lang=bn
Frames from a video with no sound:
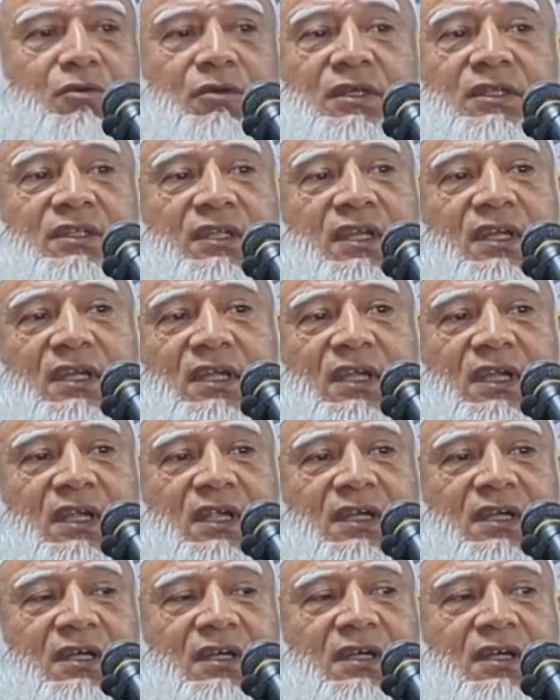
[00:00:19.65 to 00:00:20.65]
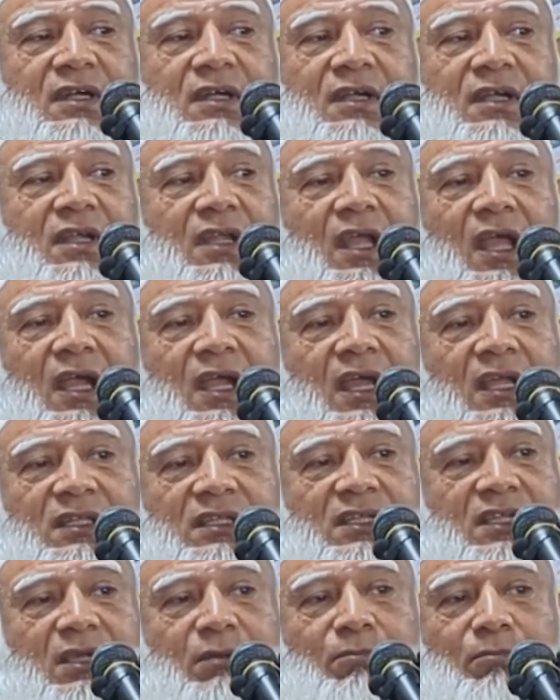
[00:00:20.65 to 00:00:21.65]
শহীদদেরকে টাকা
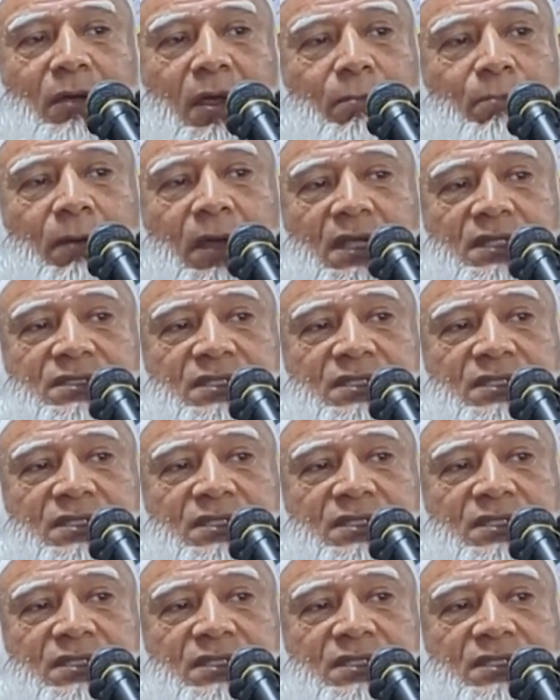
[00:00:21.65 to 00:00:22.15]
দিয়ে মাপা